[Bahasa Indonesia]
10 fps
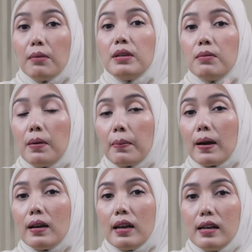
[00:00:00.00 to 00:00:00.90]
yang
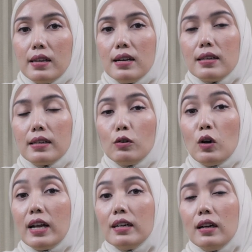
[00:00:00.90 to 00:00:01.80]
menyebabkan adanya
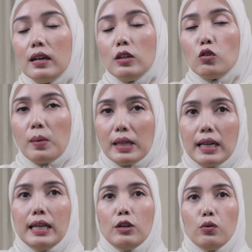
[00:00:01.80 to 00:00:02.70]
keluhan
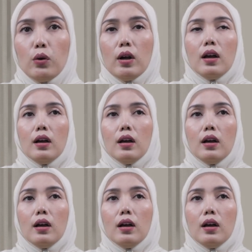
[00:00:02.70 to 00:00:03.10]
sumbatan hidung.